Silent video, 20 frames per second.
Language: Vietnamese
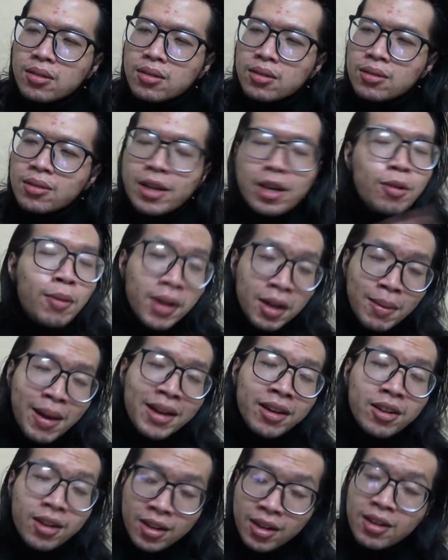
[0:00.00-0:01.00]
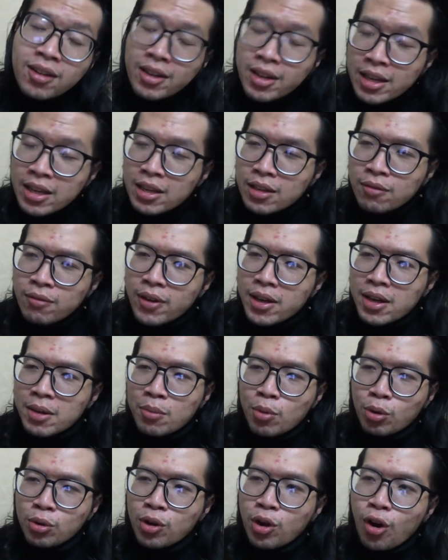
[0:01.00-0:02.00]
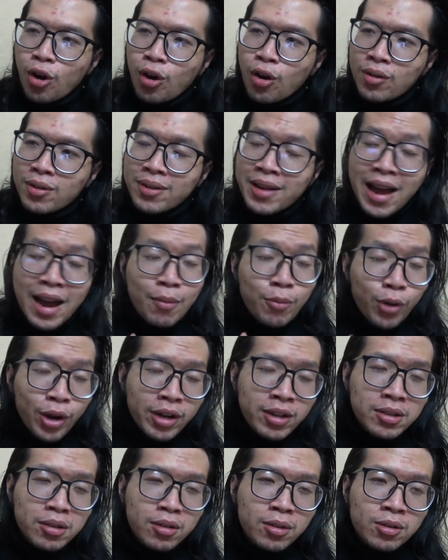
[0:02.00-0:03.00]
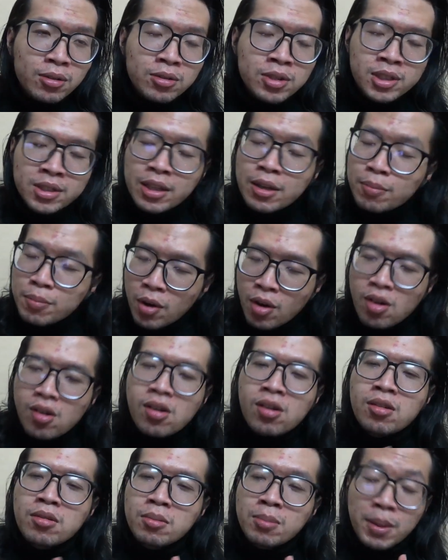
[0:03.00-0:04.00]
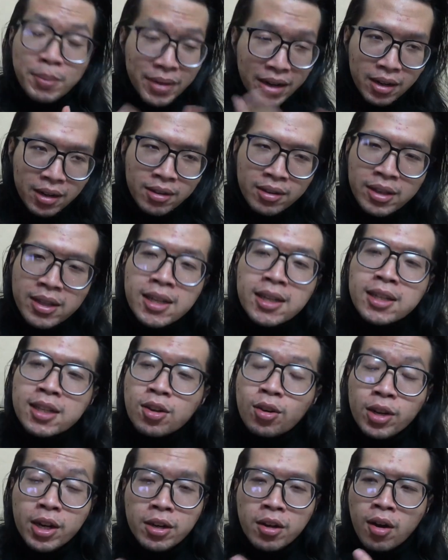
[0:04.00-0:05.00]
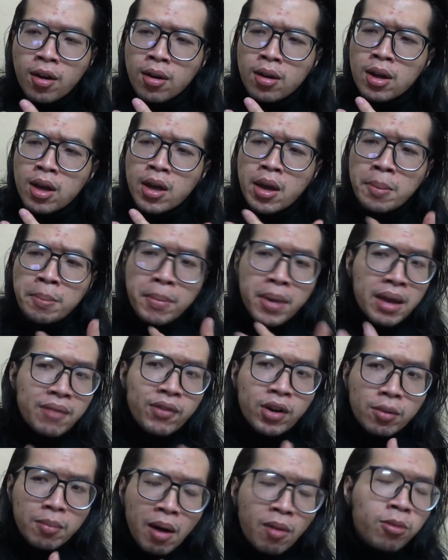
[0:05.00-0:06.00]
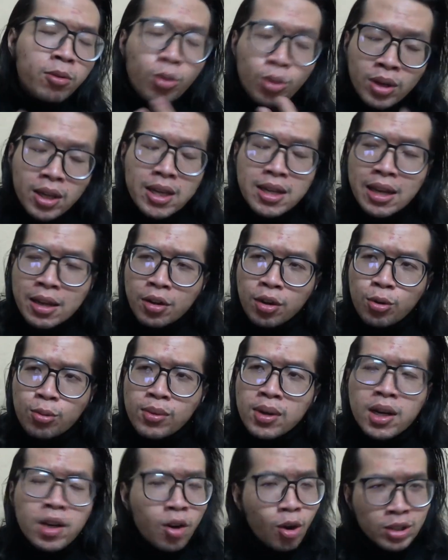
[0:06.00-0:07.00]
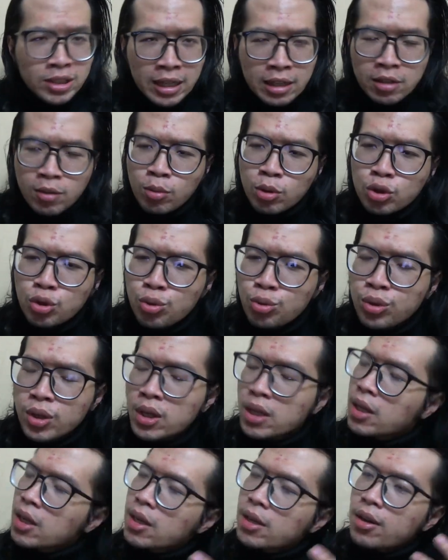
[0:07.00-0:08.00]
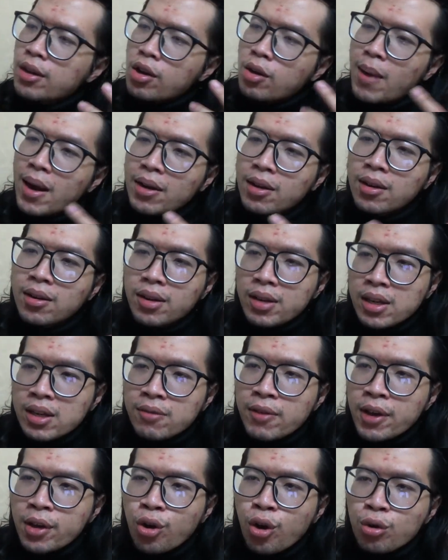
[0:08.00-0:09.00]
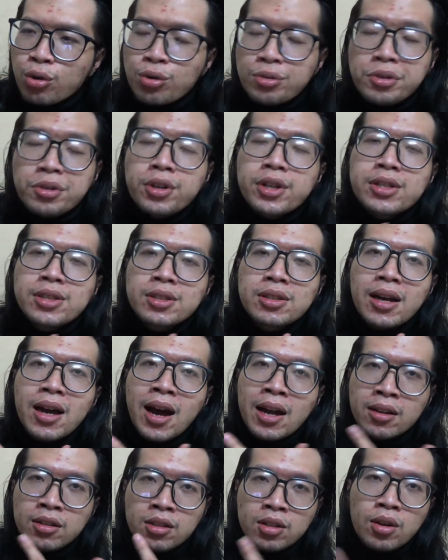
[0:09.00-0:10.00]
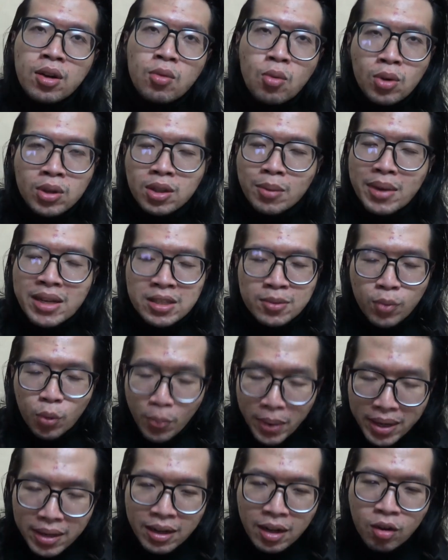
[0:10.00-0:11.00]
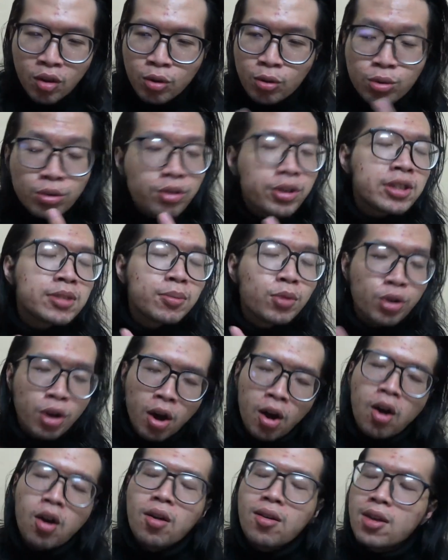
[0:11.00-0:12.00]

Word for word: nếu mà các bạn được gợi ý về một con hybrid Stickmore mà mình đã gợi ý thì con này nó mềm và nó bóng đôi khi là nó cũng hơi khó trải lực một chút nếu các bạn được gợi ý về con Green Grease Unorthodox Water Based Pomade là con Green màu đỏ